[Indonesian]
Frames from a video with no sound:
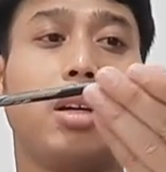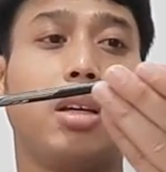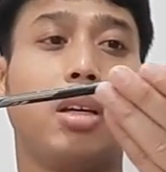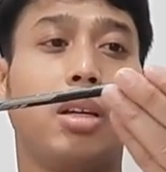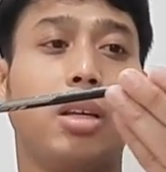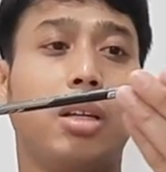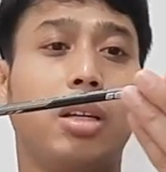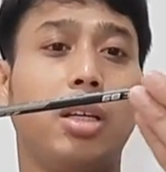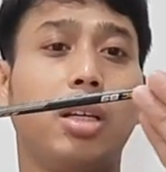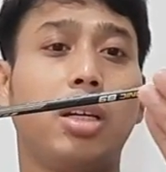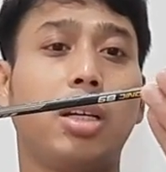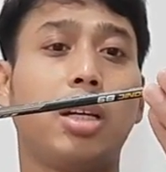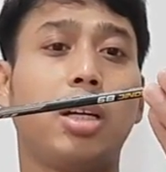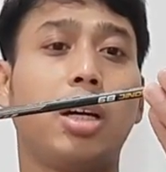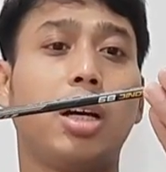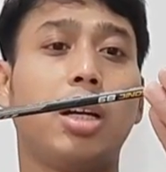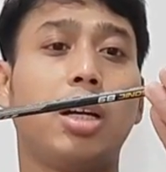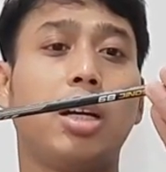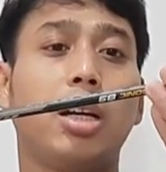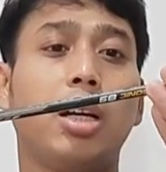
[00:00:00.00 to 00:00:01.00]
ini
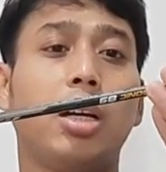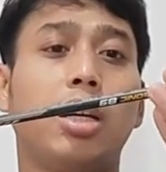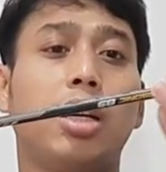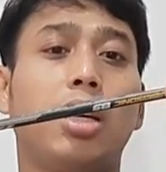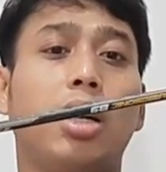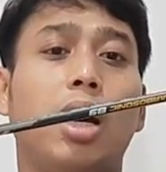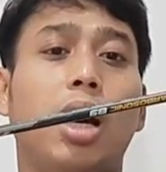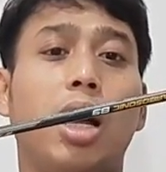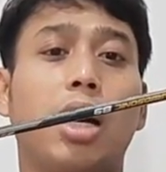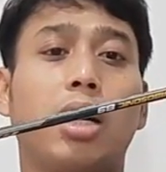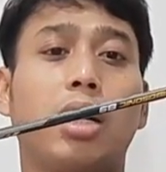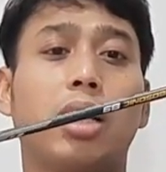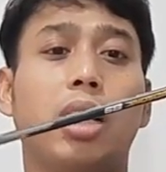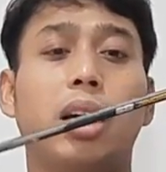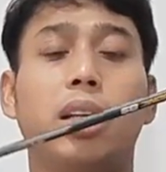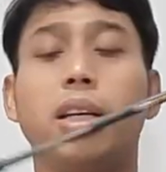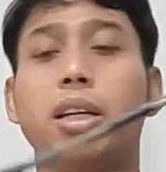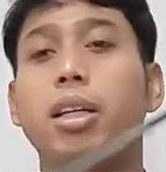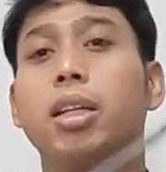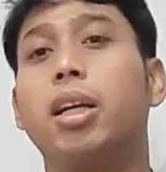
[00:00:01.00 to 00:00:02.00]
kan
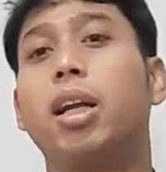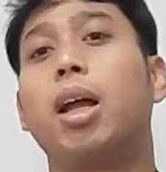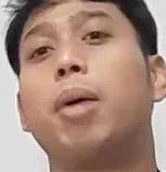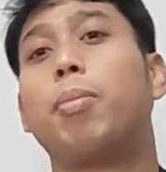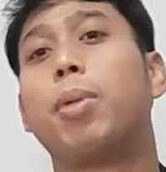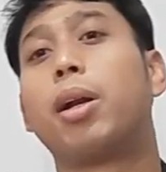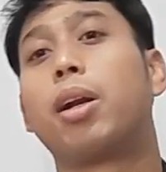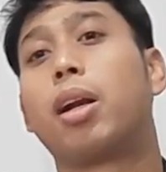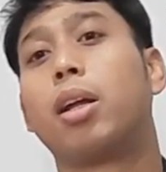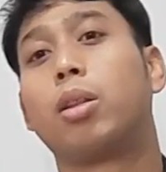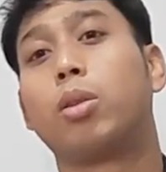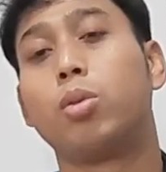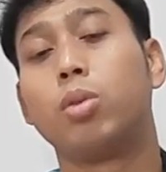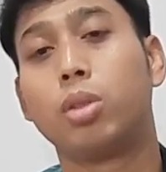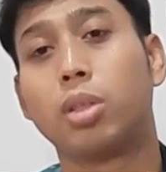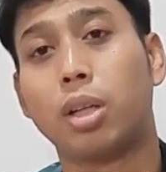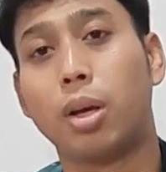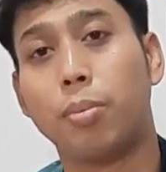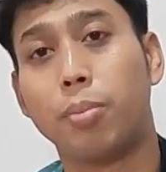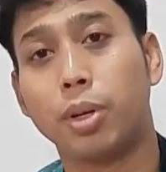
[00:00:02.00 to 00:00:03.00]
harganya di 800
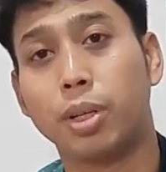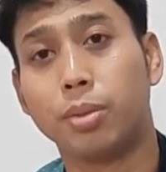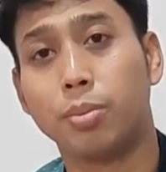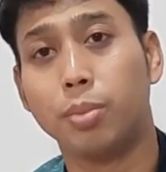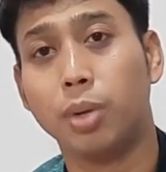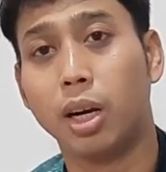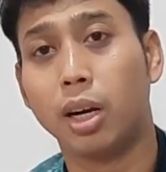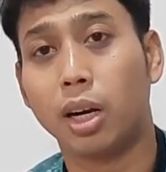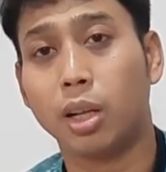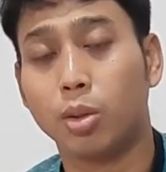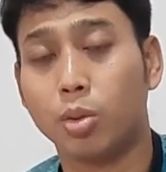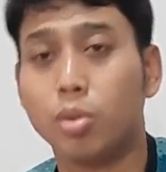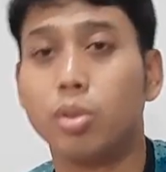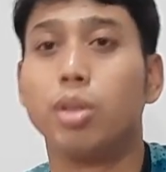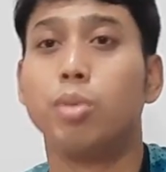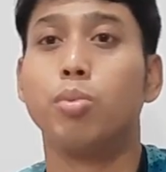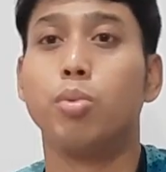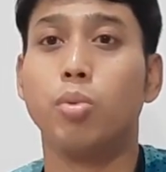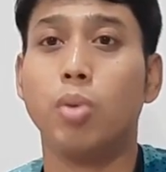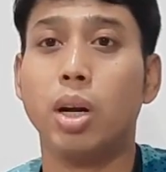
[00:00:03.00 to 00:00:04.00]
sampai 900
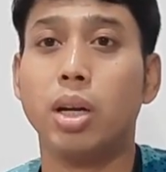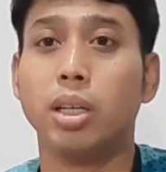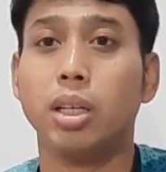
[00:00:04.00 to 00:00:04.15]
ribuan.